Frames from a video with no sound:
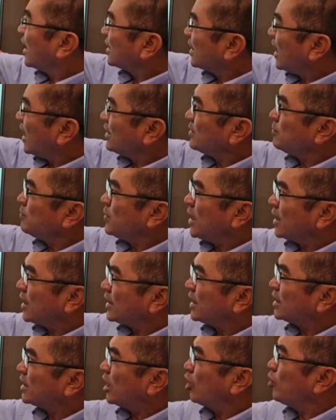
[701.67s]
นั้นเมื่อคิ
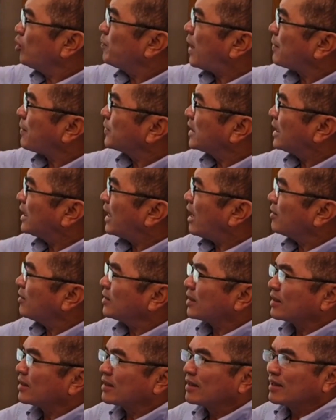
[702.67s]
ดในรูปแบบนี้แล้วเนี่
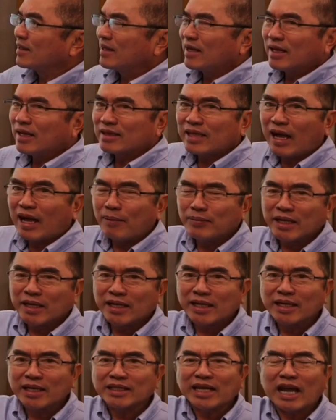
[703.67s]
ยทำใน
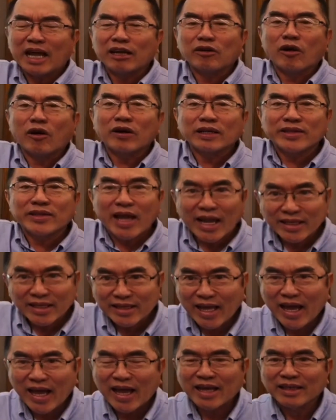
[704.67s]
เงื่อนไขของสาย
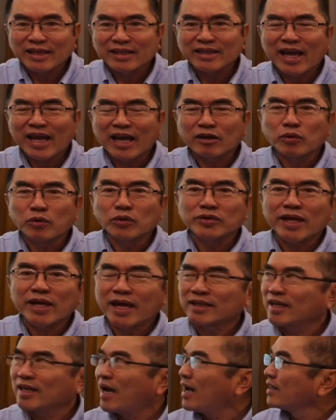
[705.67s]
ใต้ทางคู่สาย
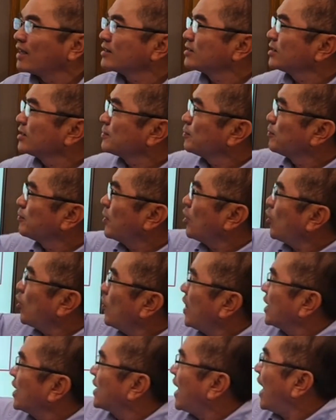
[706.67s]
ใต้ ปรากฏ
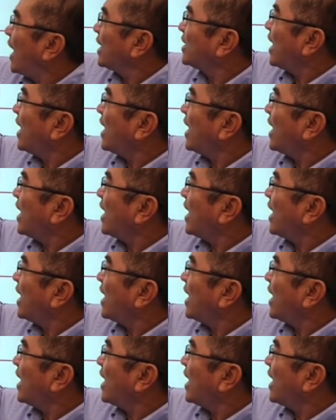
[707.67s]
ว่าสายใต้